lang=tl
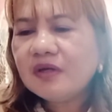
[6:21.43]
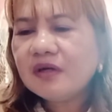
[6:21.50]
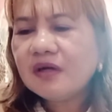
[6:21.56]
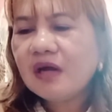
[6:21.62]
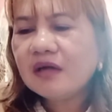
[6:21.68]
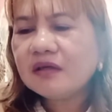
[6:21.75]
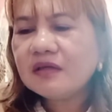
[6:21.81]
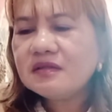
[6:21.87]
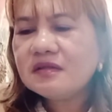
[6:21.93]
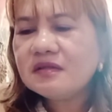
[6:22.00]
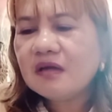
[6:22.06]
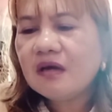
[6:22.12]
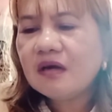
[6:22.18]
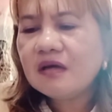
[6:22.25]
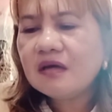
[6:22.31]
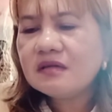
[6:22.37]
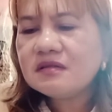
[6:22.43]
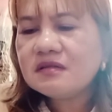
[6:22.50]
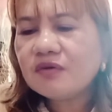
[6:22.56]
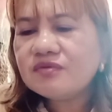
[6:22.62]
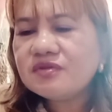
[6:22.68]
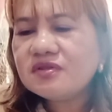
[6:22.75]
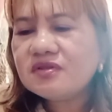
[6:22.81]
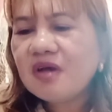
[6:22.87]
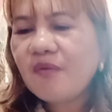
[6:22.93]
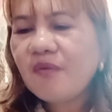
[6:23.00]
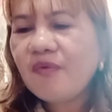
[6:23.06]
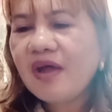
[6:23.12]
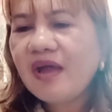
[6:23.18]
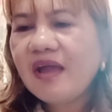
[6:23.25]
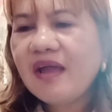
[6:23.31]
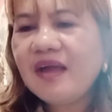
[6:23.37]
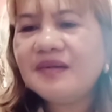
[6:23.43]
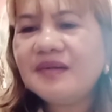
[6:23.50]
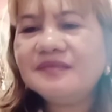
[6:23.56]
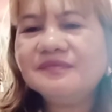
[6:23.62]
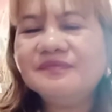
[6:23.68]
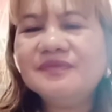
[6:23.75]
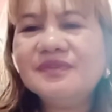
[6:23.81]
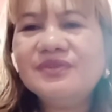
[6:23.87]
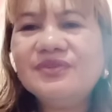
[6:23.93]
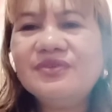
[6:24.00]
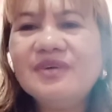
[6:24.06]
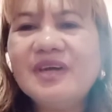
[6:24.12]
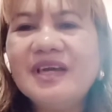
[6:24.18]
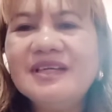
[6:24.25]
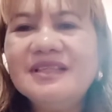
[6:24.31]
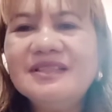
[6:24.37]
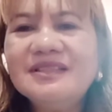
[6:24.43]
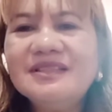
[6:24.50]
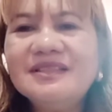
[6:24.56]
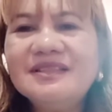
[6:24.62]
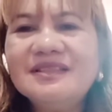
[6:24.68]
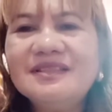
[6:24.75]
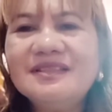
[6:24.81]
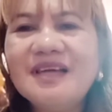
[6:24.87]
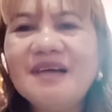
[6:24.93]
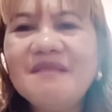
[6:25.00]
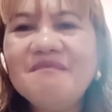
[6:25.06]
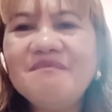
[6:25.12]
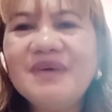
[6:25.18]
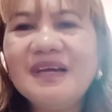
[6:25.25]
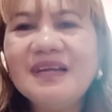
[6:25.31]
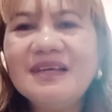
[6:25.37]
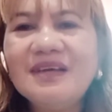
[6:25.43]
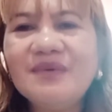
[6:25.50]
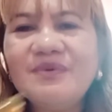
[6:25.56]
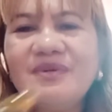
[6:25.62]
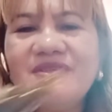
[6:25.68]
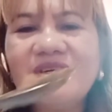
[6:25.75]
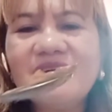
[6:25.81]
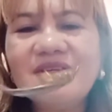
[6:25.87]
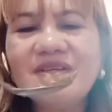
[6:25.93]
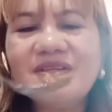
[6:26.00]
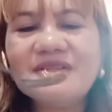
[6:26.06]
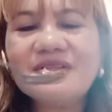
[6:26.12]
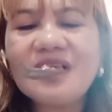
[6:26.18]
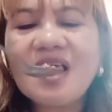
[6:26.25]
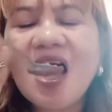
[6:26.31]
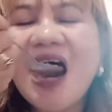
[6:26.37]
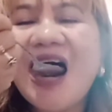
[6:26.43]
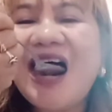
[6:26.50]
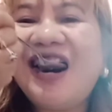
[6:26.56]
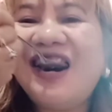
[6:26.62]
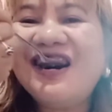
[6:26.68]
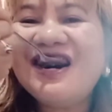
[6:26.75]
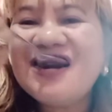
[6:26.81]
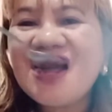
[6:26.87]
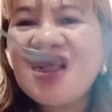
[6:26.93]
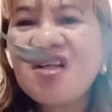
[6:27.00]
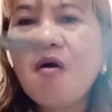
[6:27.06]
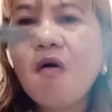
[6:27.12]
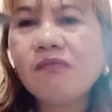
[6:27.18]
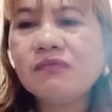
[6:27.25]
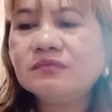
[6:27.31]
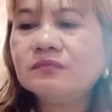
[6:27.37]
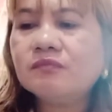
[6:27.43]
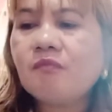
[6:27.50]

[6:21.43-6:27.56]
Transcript: ng aking uh, sausawan. Ito guys, ang palaya with sardines. Mm.